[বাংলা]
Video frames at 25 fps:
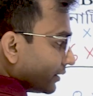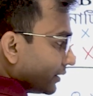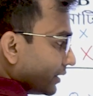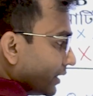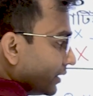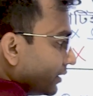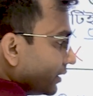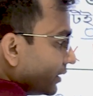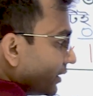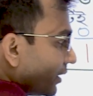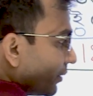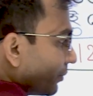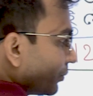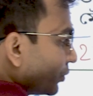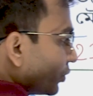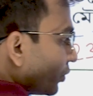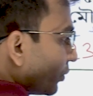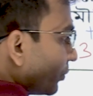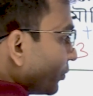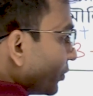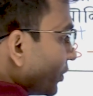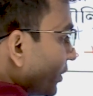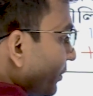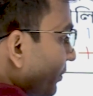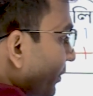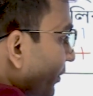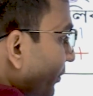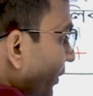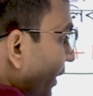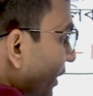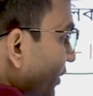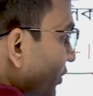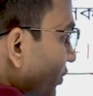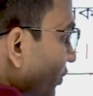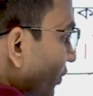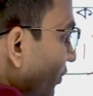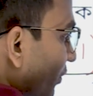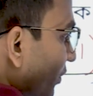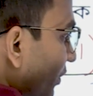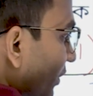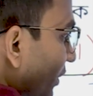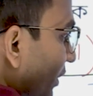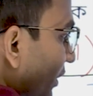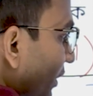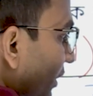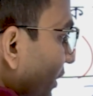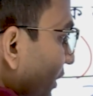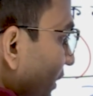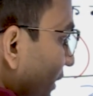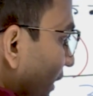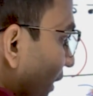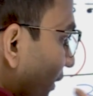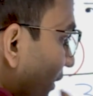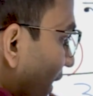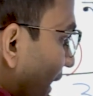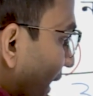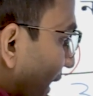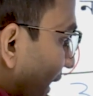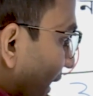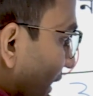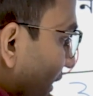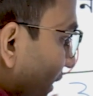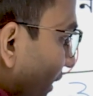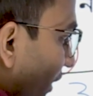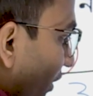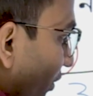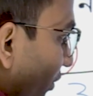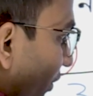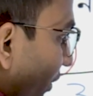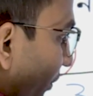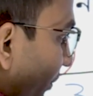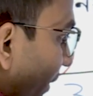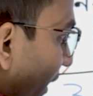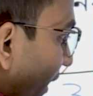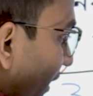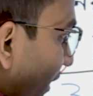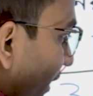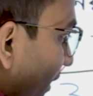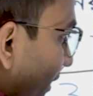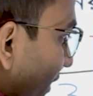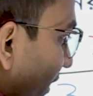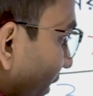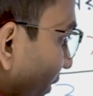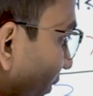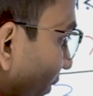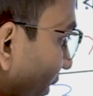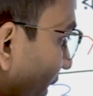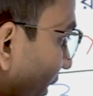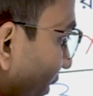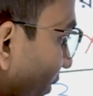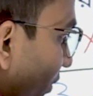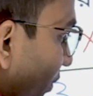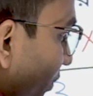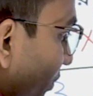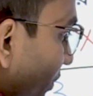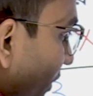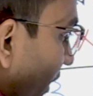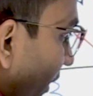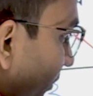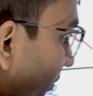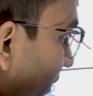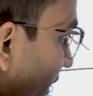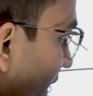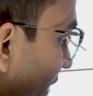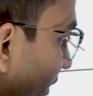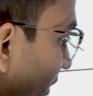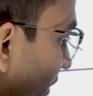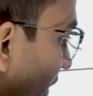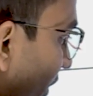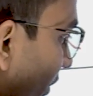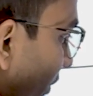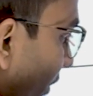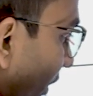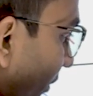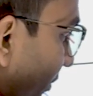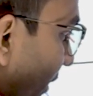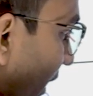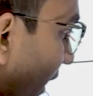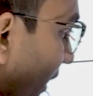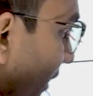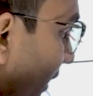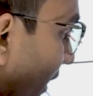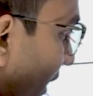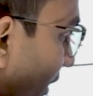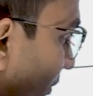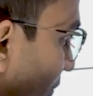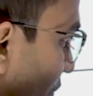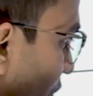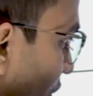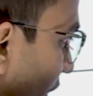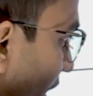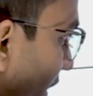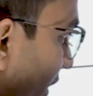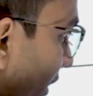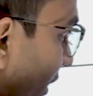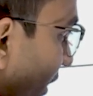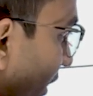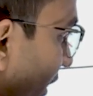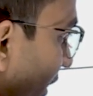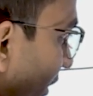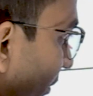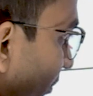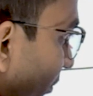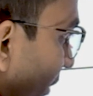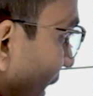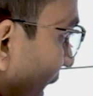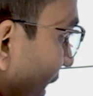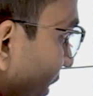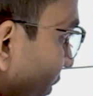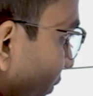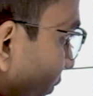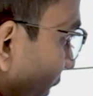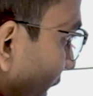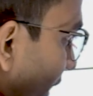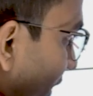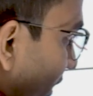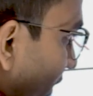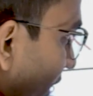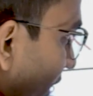তিন দিয়ে পুরোপুরি বিভাজ্য তাহলে এখান থেকেও রিমাইন্ডার জিরো ইন্টু সামথিং ছিল আমি আর দেখব না প্লাস ওয়ান